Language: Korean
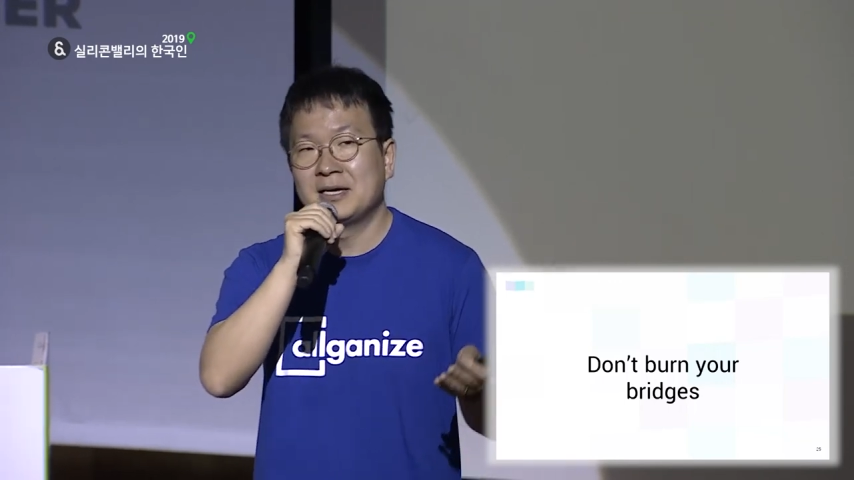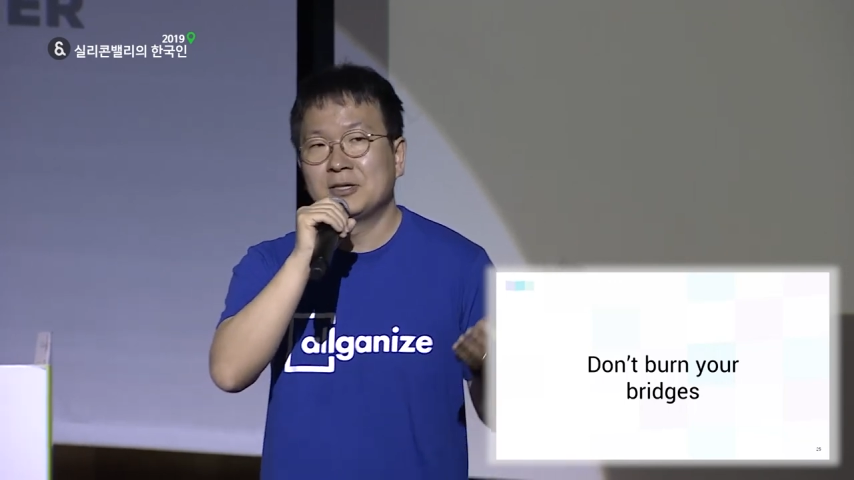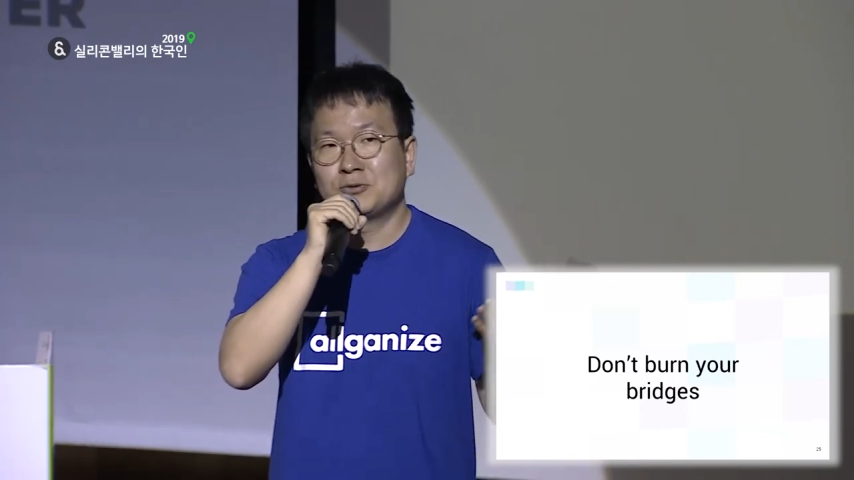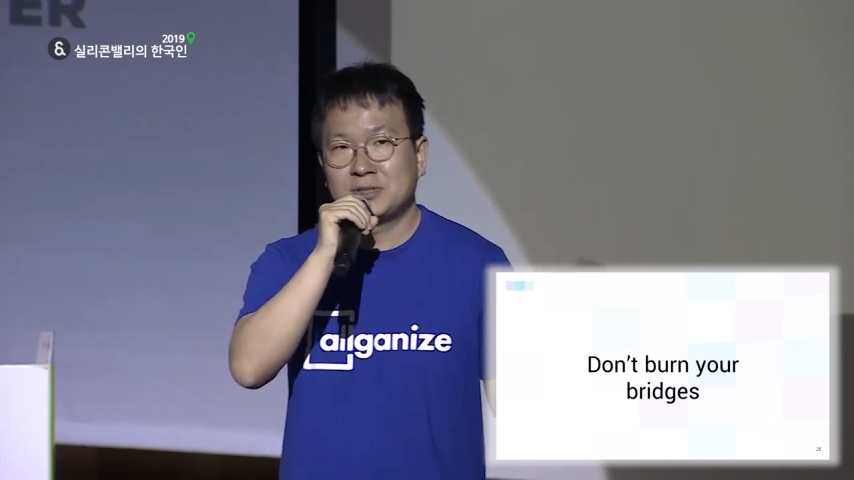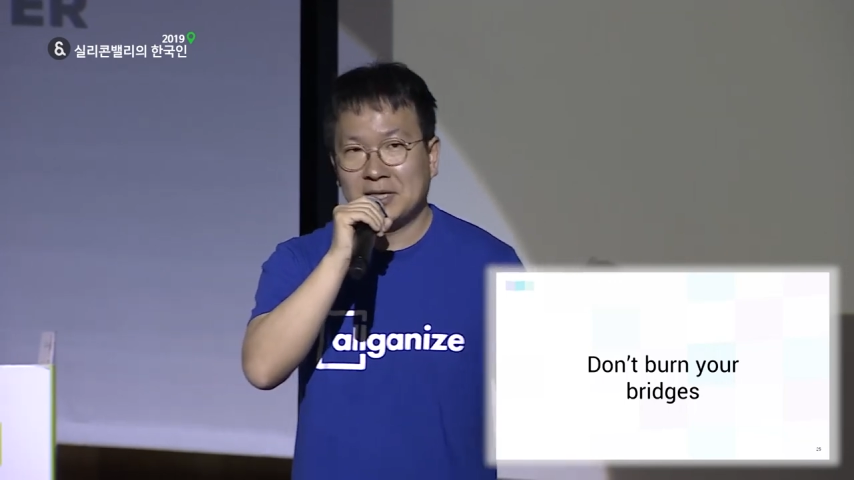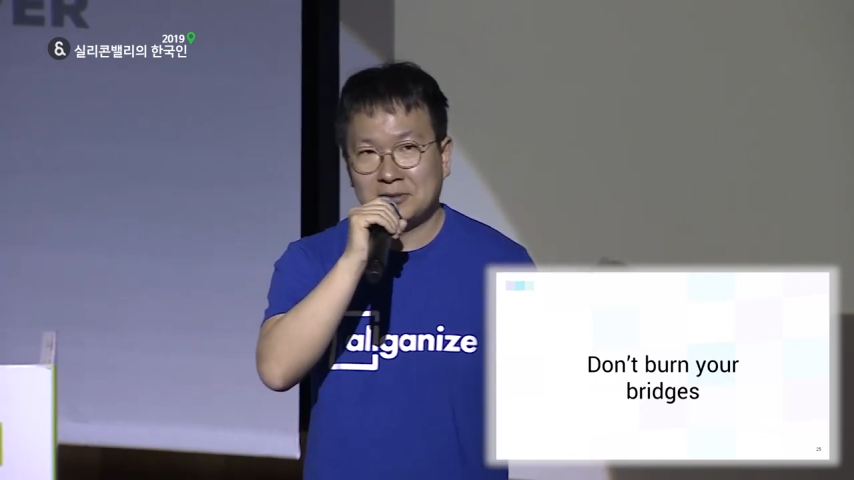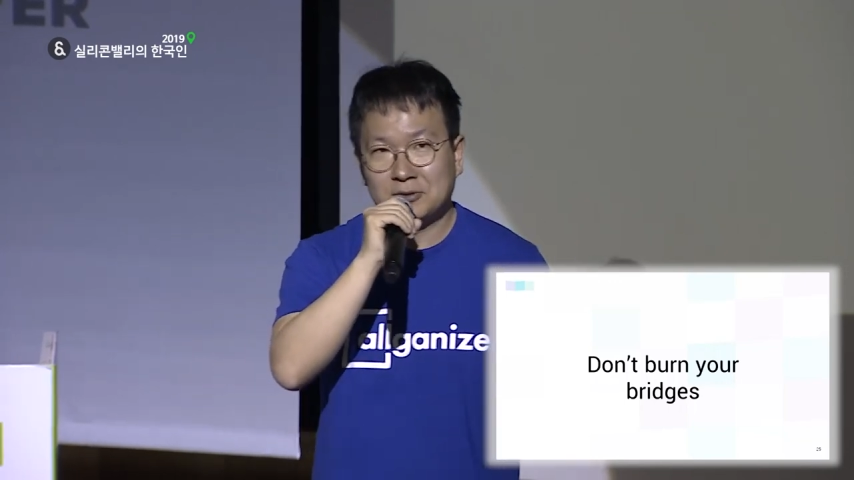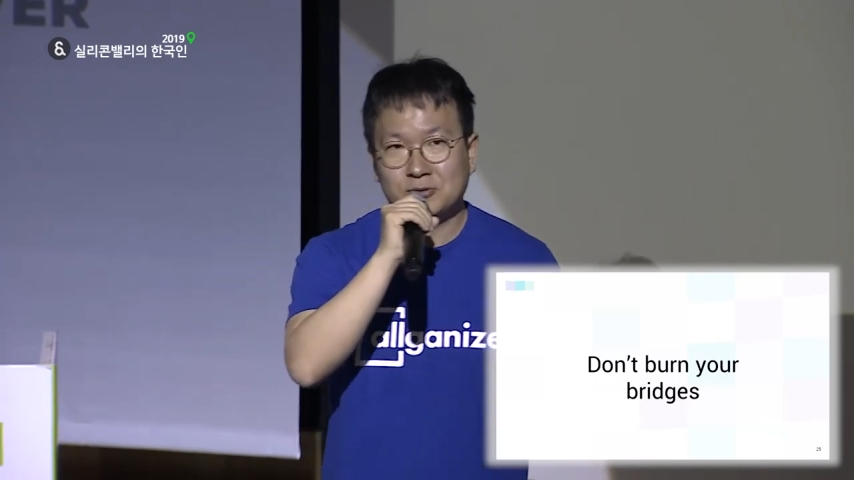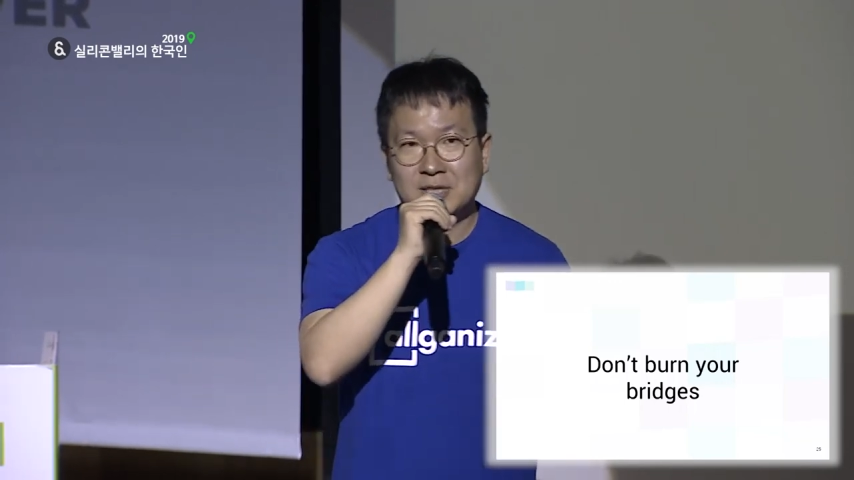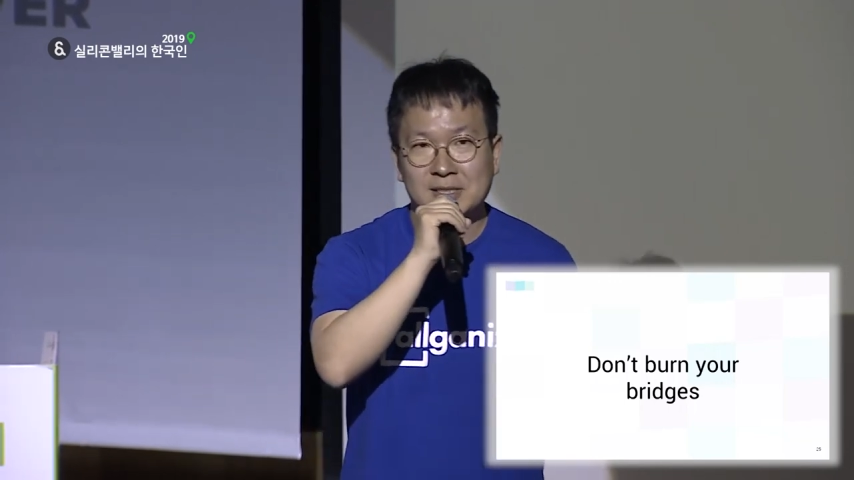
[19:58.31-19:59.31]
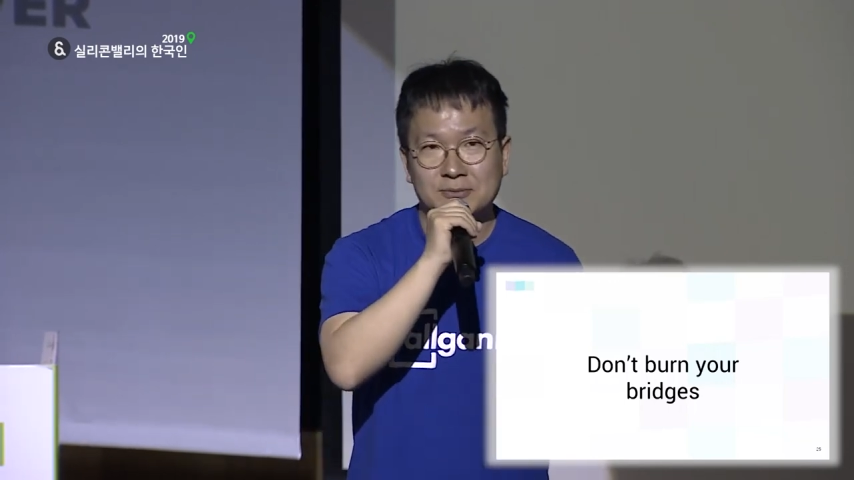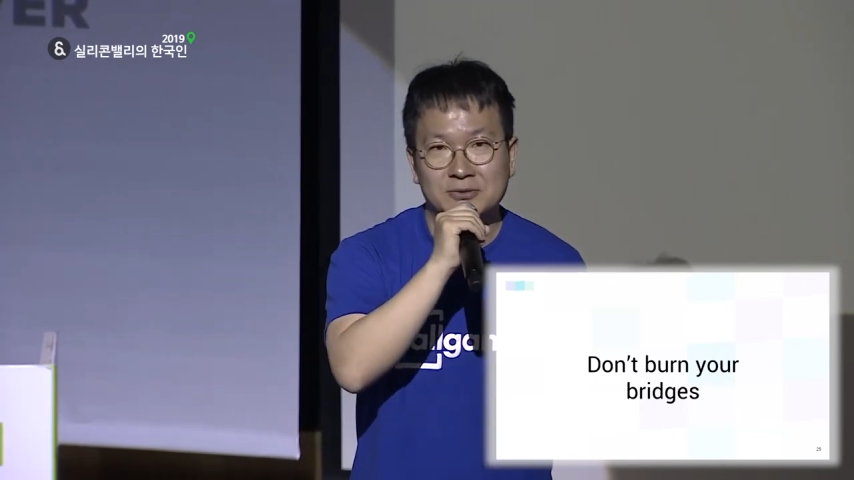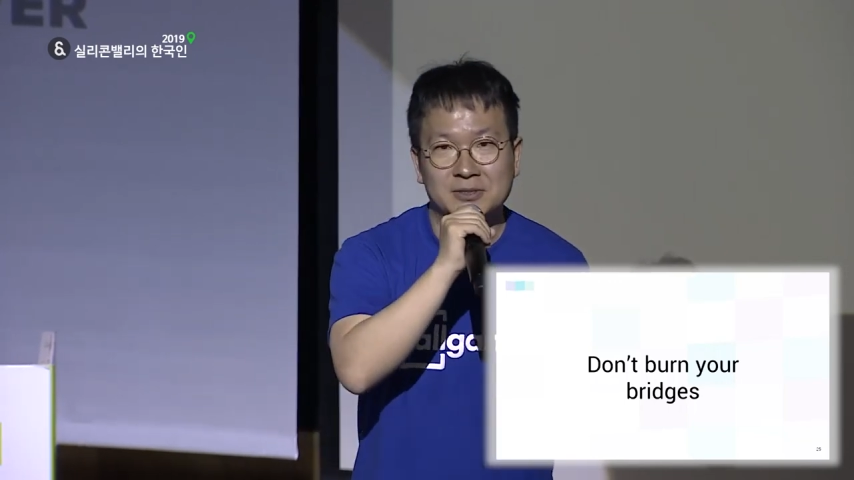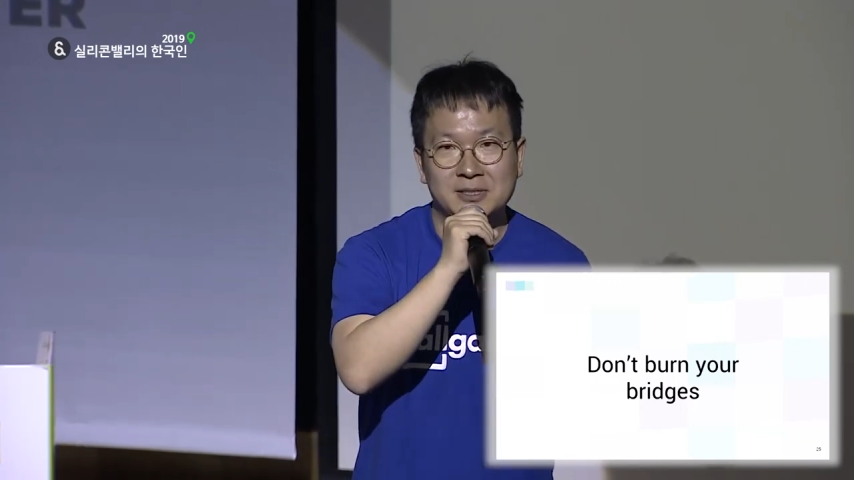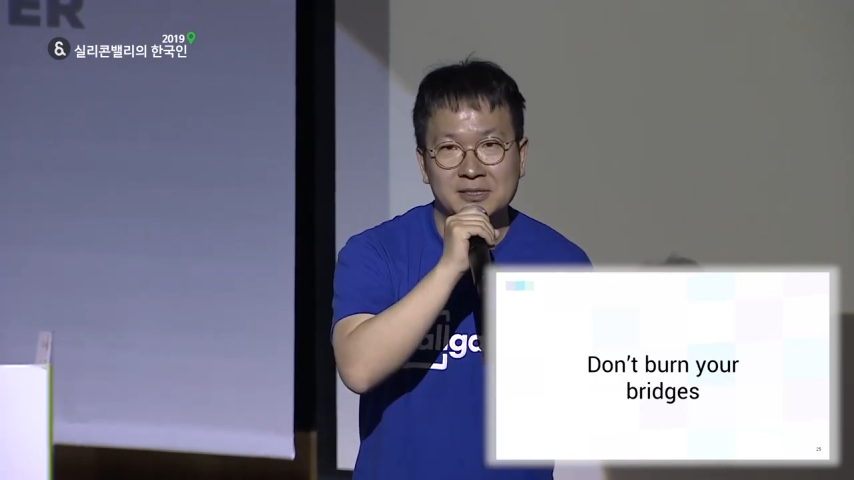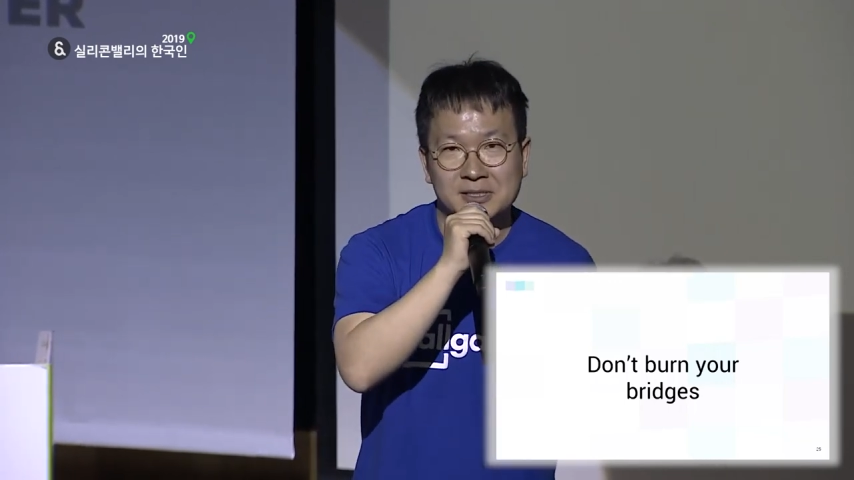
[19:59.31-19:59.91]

투자하셨던 투자자분들이